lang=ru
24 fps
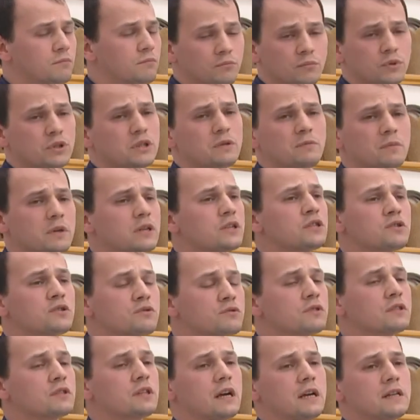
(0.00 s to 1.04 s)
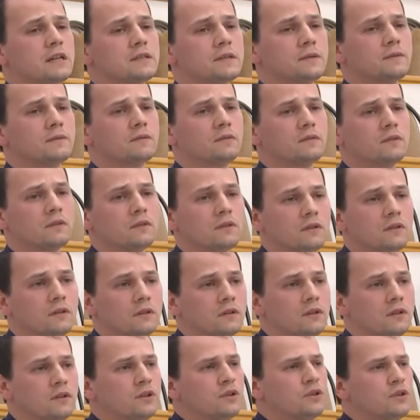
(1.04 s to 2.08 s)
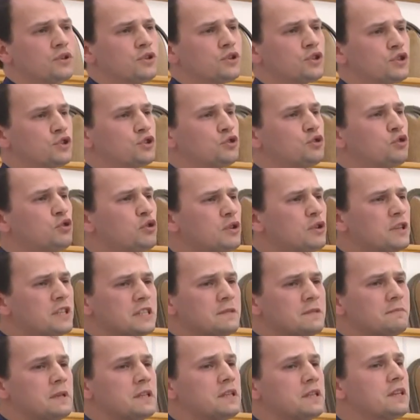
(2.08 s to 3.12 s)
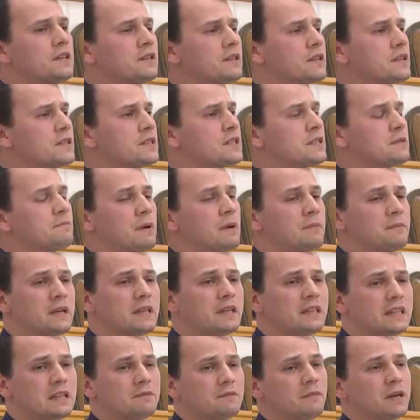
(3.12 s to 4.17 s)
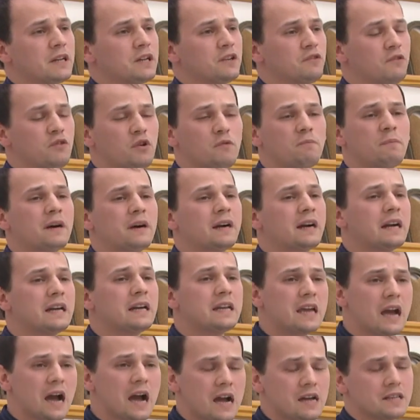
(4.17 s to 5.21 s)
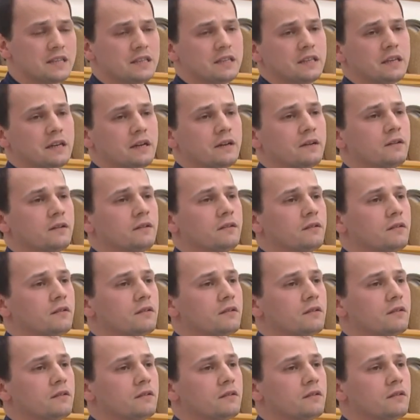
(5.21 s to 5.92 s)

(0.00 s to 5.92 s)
Будем рассуждать. Что изменилось с момента моего покаяния